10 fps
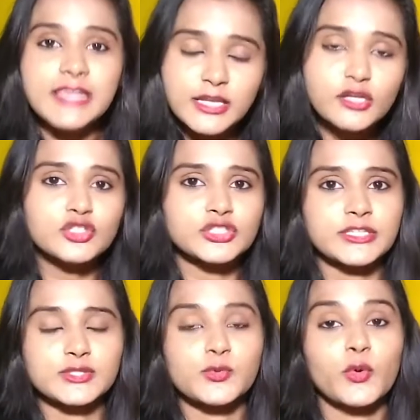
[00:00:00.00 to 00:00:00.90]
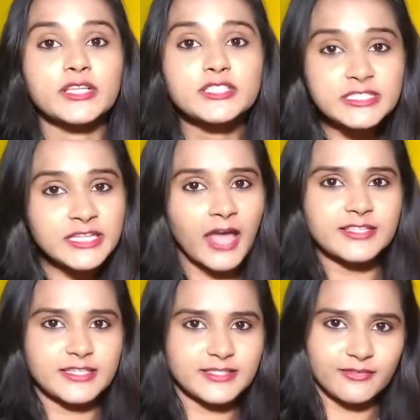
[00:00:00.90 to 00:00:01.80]
సెల్యూట్ చేస్తూ ఒక
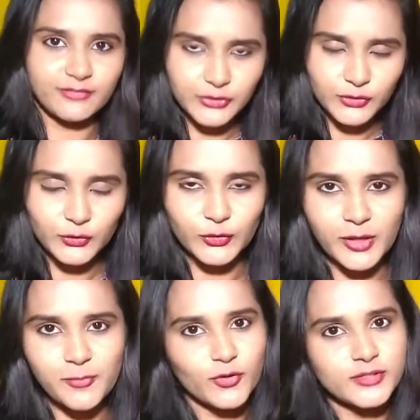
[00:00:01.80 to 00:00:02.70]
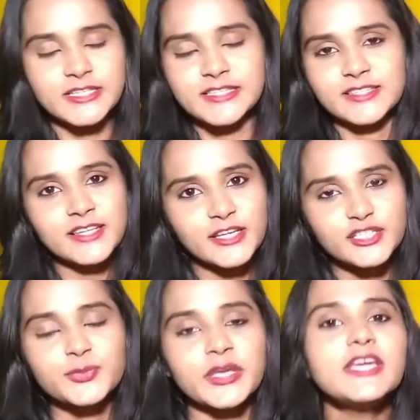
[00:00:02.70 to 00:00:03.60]
చిన్నారి చేసిన వీడియోను కూడా పోస్ట్ చేసింది
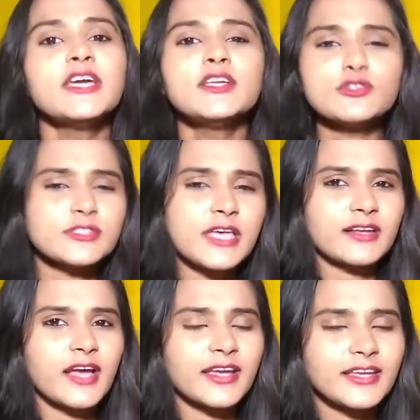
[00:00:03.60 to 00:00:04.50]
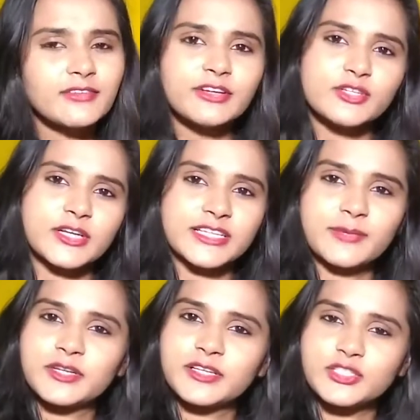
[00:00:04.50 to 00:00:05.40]
రష్మి చూసారుగా ఈ వీడియో
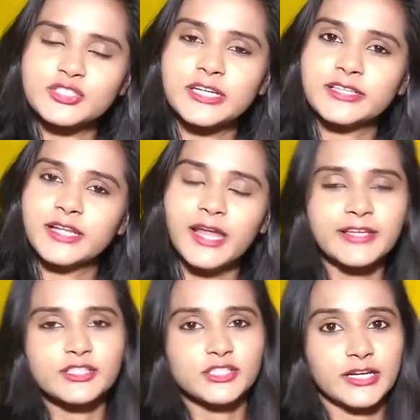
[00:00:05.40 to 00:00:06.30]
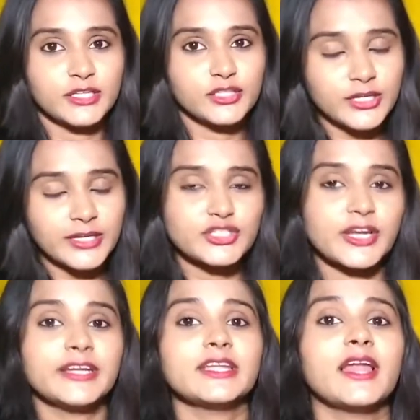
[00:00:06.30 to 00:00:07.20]
కనుక మీకు నచ్చినట్టయితే లైక్ చేయండి షేర్
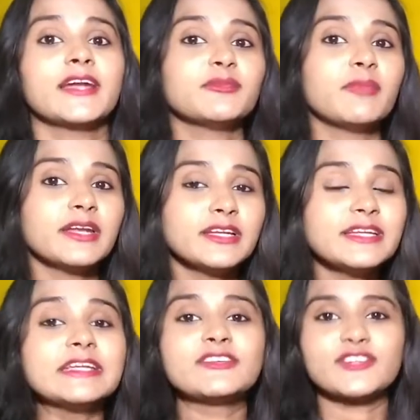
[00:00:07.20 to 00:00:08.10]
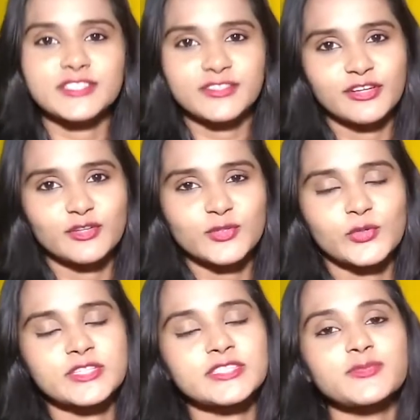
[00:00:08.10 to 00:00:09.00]
చేయండి ఇలాంటి మరిన్ని ఇంట్రెస్టింగ్ వీడియోస్
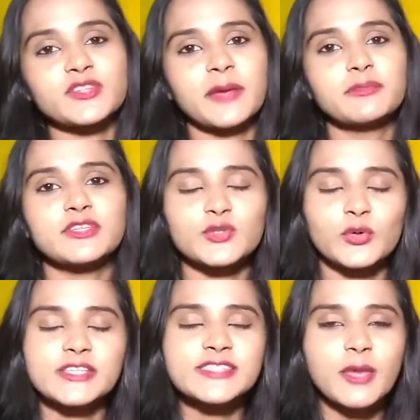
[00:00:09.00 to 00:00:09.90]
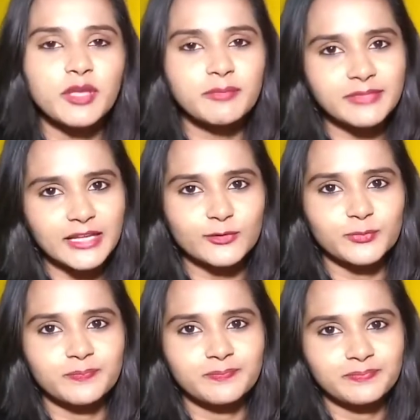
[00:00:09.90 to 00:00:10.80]
కోసం సబ్స్క్రైబ్ చేసుకోండి సమయం తెలుగు